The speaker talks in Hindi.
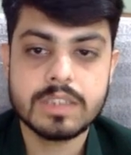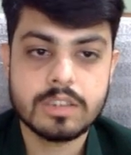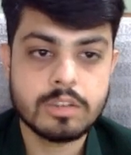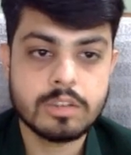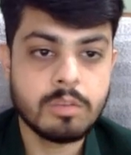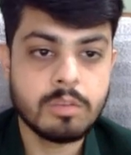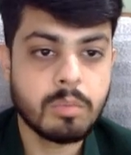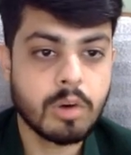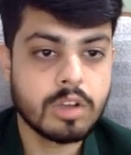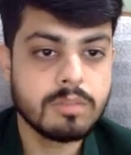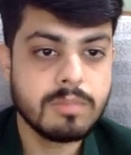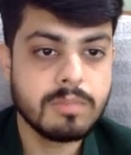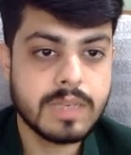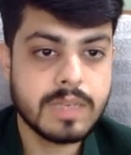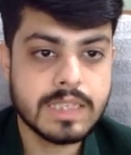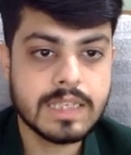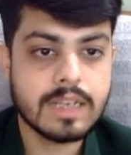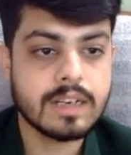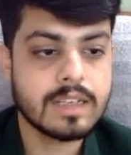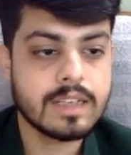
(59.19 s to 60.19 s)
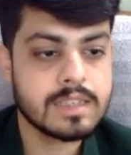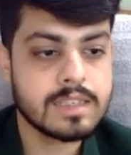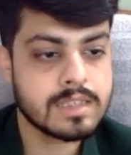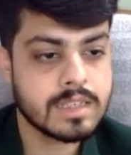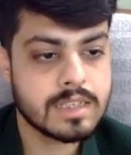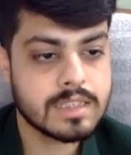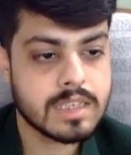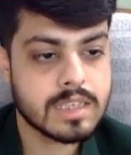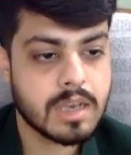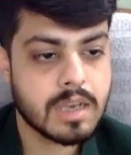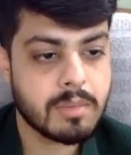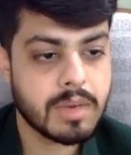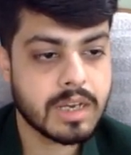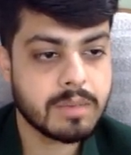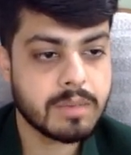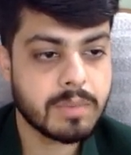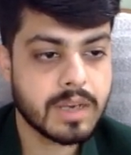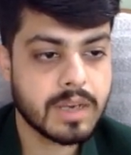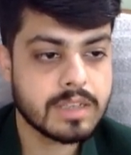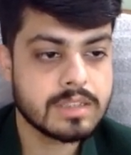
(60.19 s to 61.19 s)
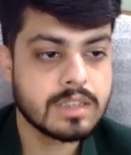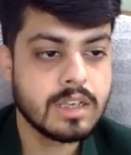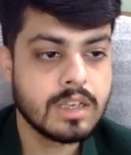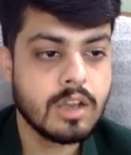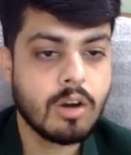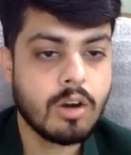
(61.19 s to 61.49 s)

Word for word: सकते हो बहुत मेजर रेजिस्टेंस है हमारे पास